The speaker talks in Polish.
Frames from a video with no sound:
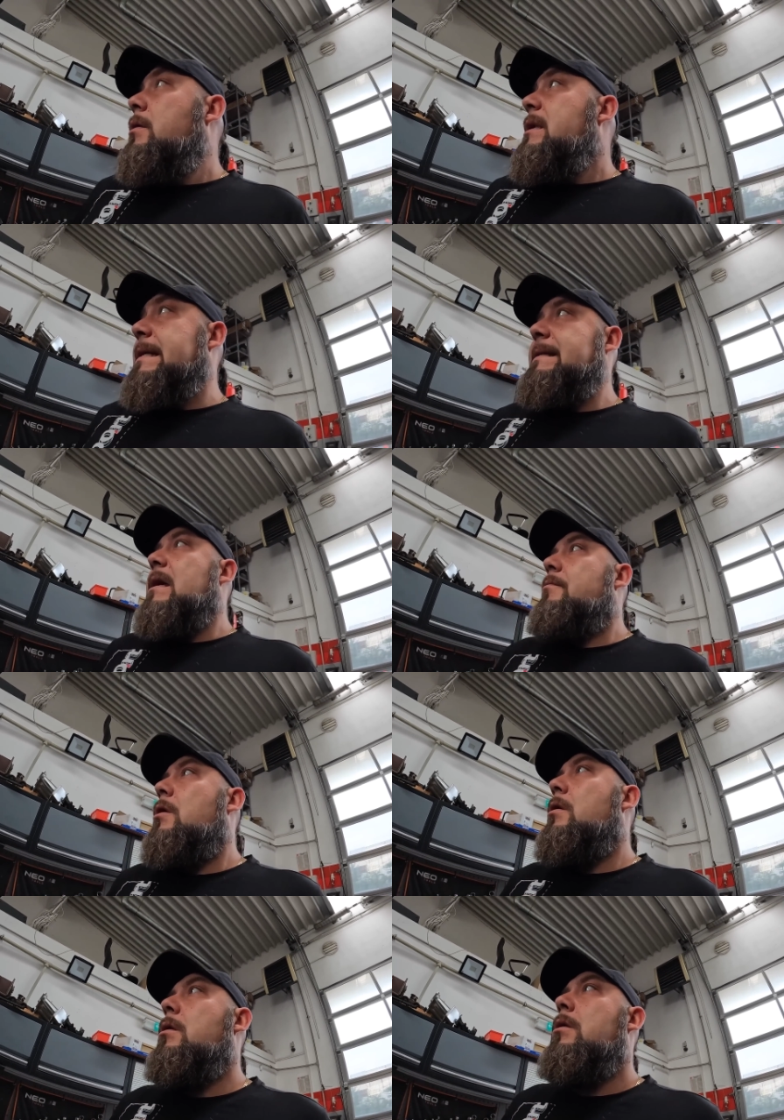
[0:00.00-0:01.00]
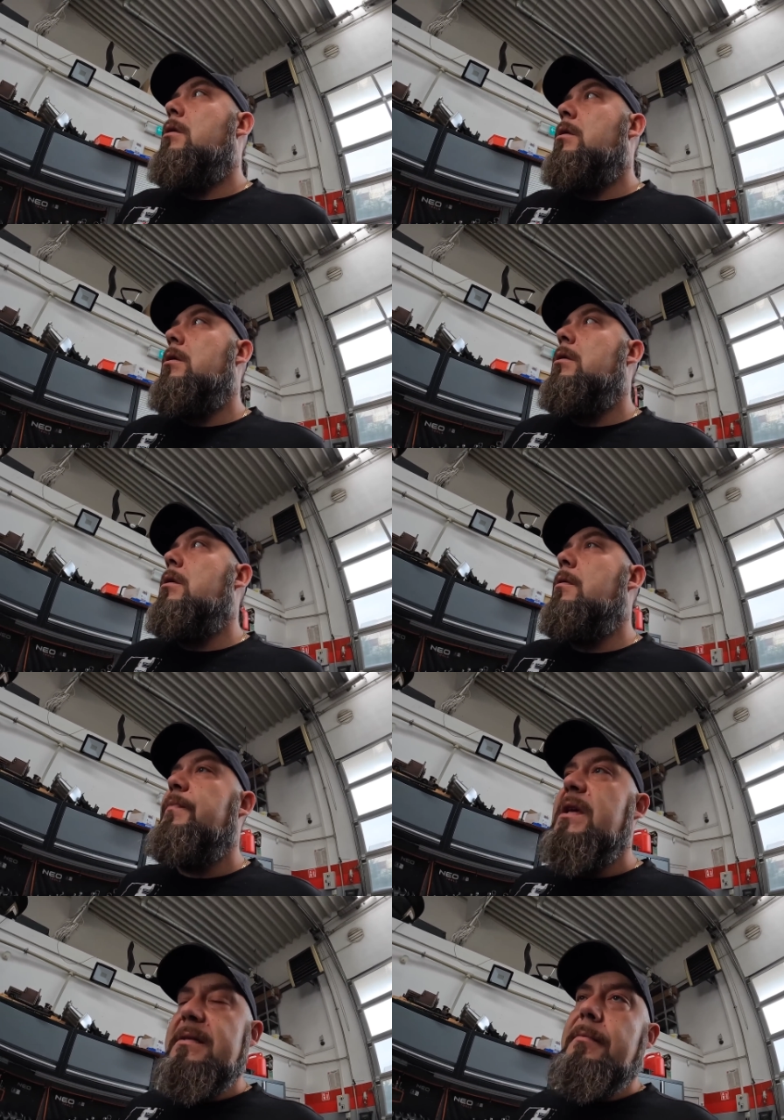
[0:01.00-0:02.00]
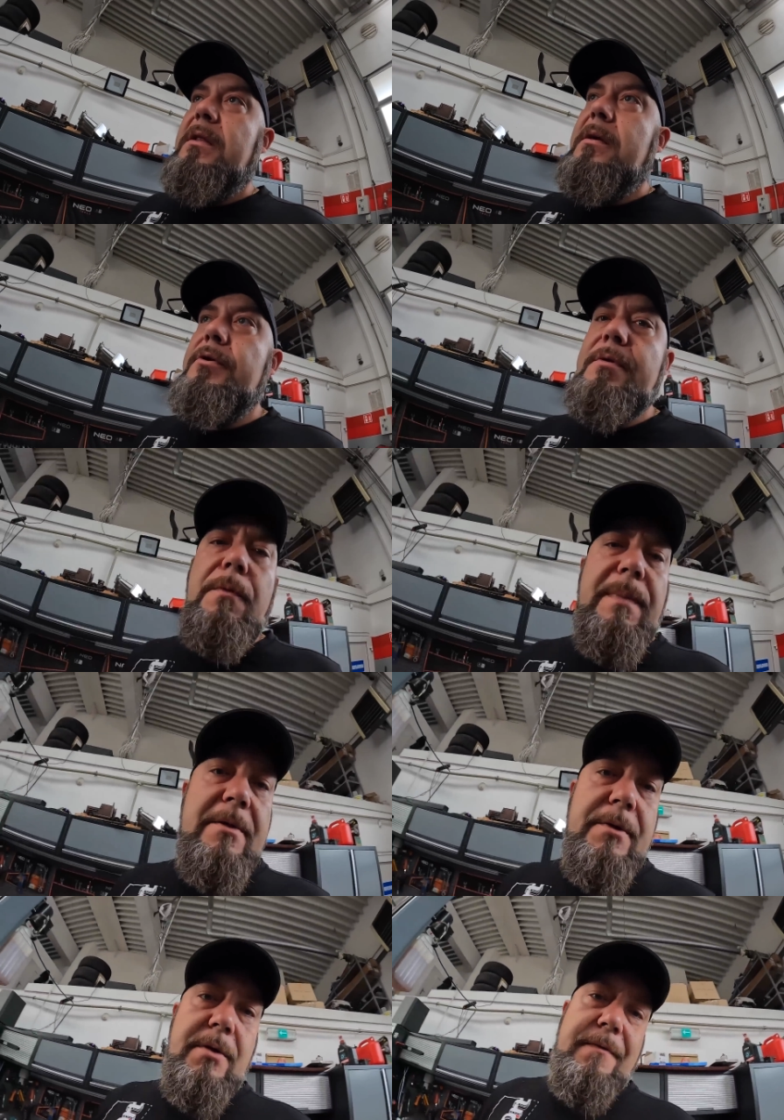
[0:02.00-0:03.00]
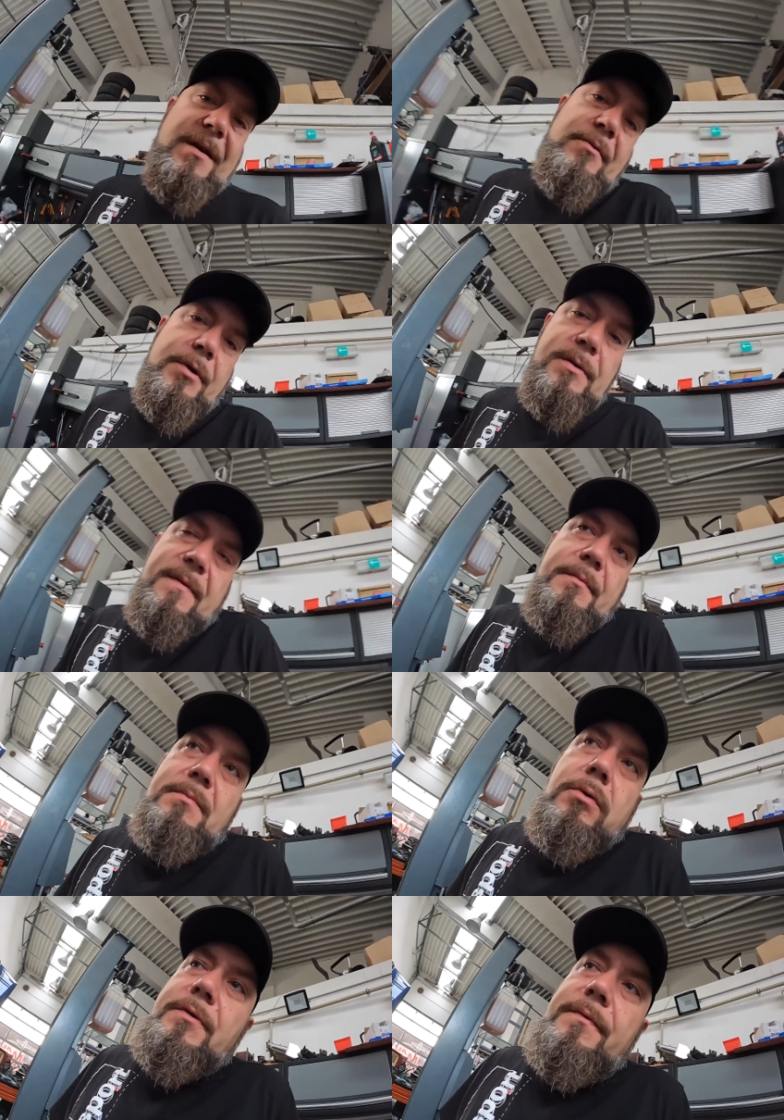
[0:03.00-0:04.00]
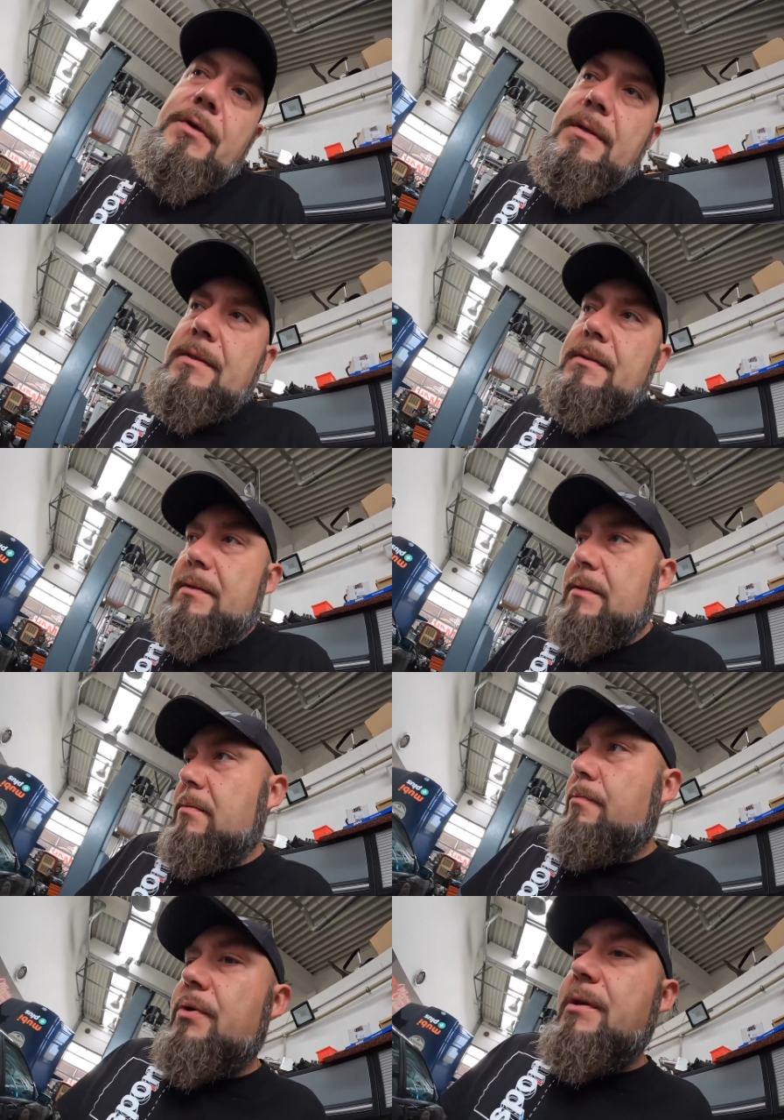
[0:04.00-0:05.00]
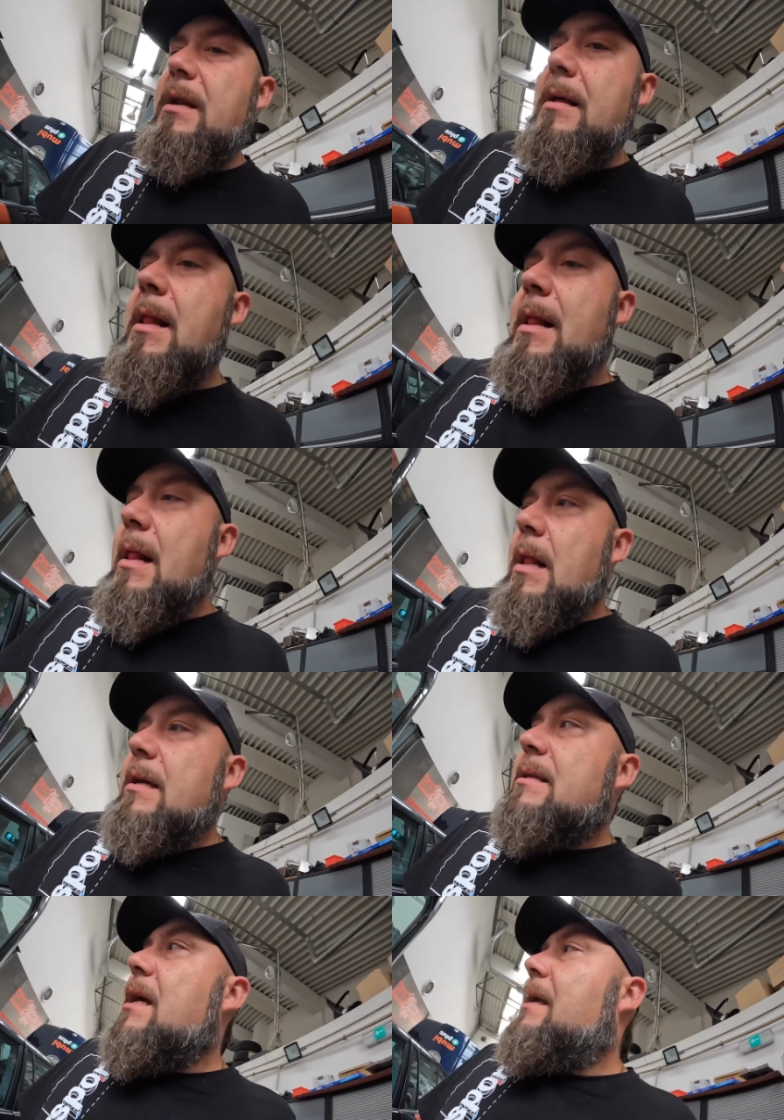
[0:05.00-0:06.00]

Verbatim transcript: Nie znam. E, nie znam, dlatego że mój plan życiowy, a tu się z Wami oczywiście z, z, podzielę, jest